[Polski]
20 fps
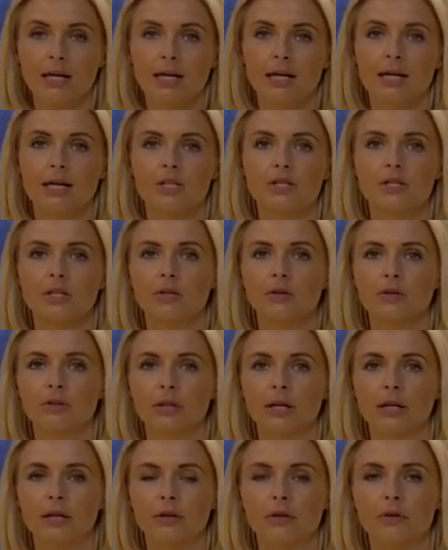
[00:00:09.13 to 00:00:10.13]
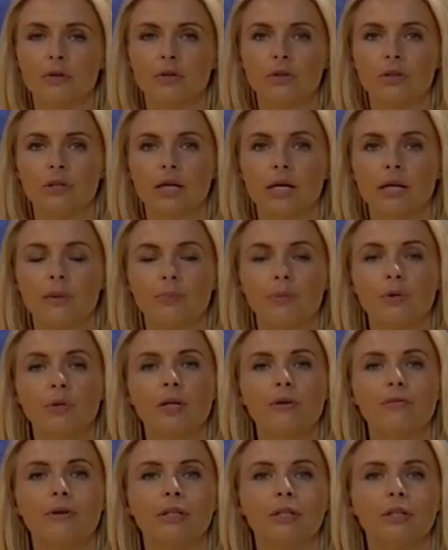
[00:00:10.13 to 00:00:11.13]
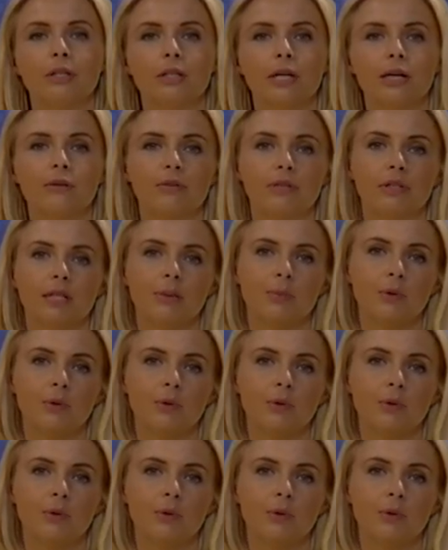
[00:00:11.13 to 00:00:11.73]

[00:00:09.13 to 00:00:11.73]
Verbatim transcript: Każdego dnia ogląda podlewanie trawy na